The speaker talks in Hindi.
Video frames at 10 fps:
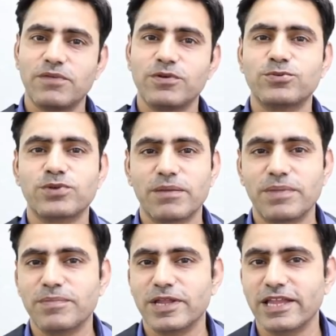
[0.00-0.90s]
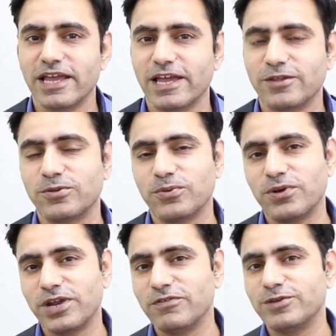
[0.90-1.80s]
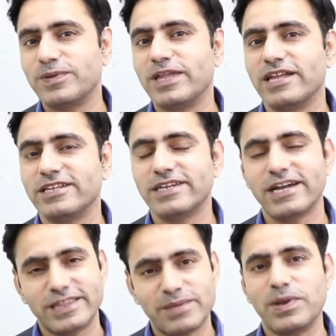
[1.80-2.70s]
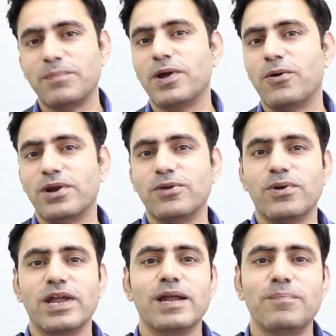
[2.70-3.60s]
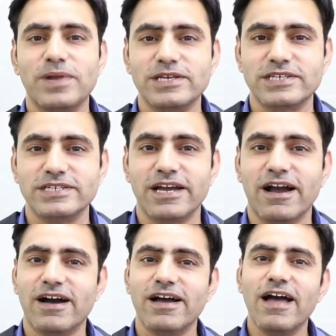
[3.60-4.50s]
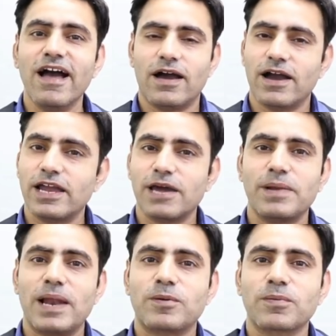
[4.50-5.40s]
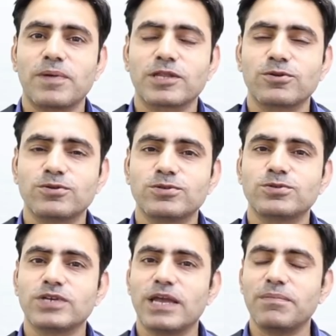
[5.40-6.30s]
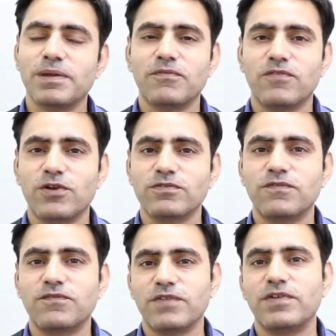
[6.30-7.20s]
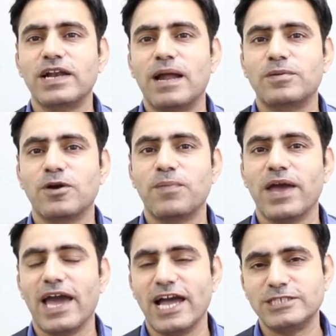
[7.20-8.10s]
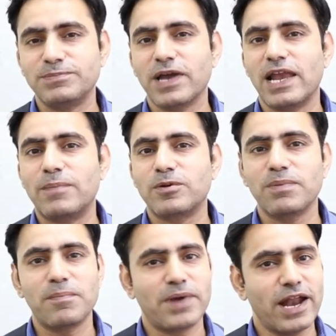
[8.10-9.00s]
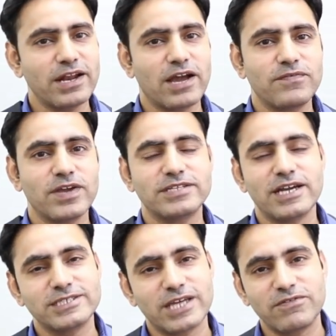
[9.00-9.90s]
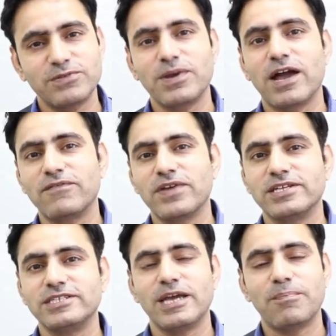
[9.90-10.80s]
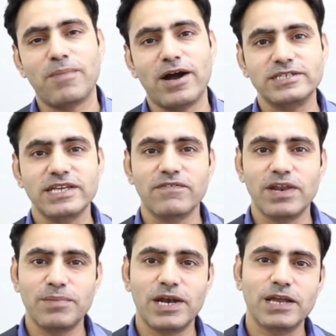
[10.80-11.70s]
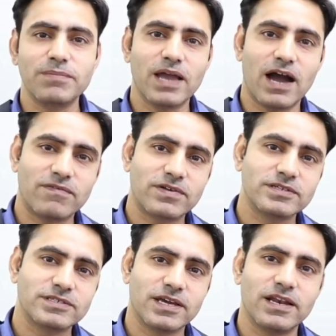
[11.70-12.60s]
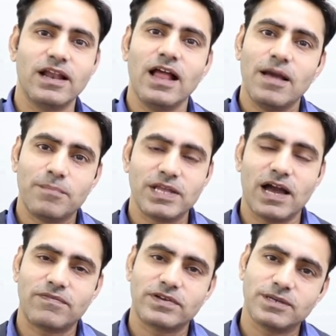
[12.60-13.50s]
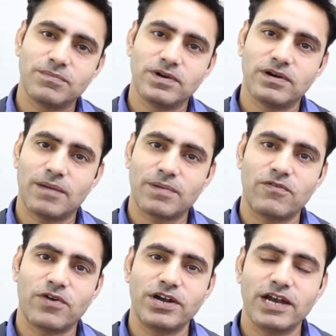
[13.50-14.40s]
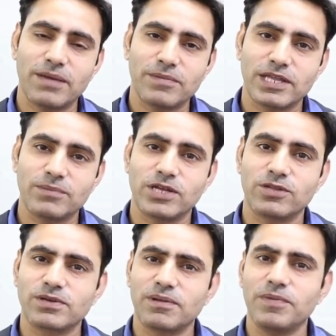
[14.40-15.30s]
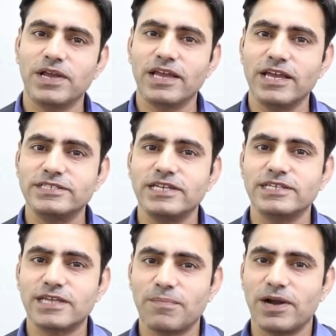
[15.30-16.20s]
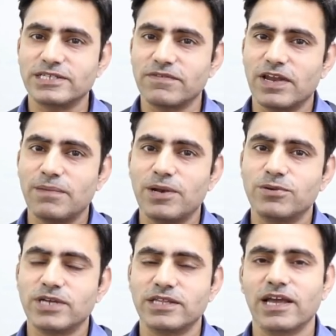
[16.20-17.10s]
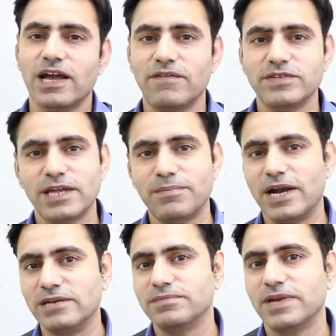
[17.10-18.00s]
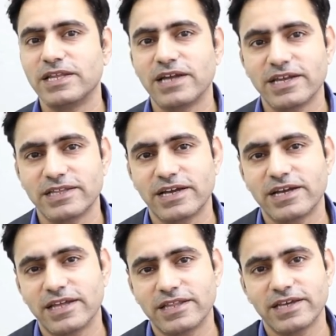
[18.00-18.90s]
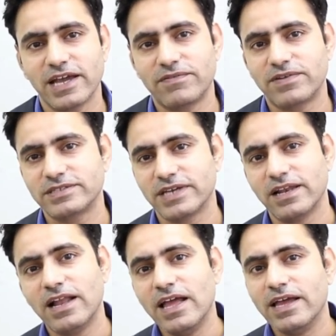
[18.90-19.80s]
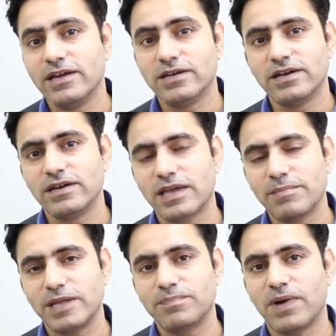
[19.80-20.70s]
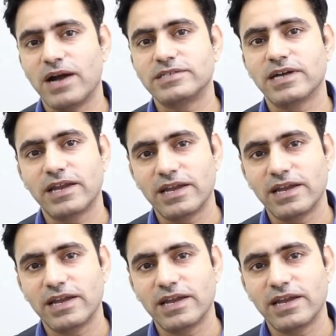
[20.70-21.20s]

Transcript: रिव्यूज़ उनके भी बनते हैं तो दोनों रिव्यूज़ पे ध्यान दीजिएगा तभी अपना ऑर्डर ऑनलाइन आप प्लेस कीजिएगा अगले अगर मैं लैपटॉप की बात करूँ तो दोस्तों ये मेरे वन ऑफ द फेवरेट लैपटॉप है एच का लैपटॉप है ब्रांड काफ़ी अच्छा है सर्विस भी काफ़ी अच्छी है पार्ट्स की अवेलेबिलिटी भी आफ्टर सेल मतलब आफ्टर जब आपका वारंटी टाइम खत्म हो जाता है उसके बाद बड़ी ईजिली इसके पार्ट्स अवेलेबल हो जाते हैं काफ़ी सारे ब्रांड्स में मैंने देखा है कि दिक्कत आती है आफ्टर सेल के बाद पार्ट्स अगर